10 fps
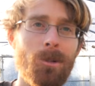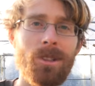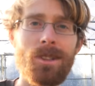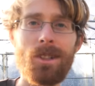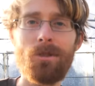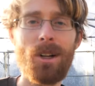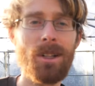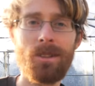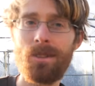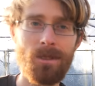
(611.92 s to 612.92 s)
und die
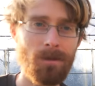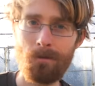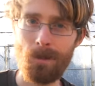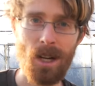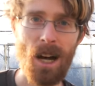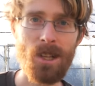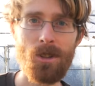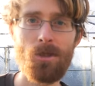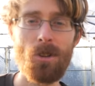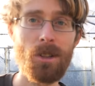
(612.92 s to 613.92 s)
waren nach einer
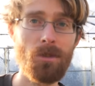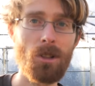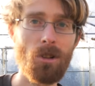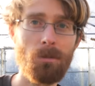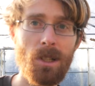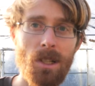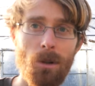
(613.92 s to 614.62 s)
Saison entweder komplett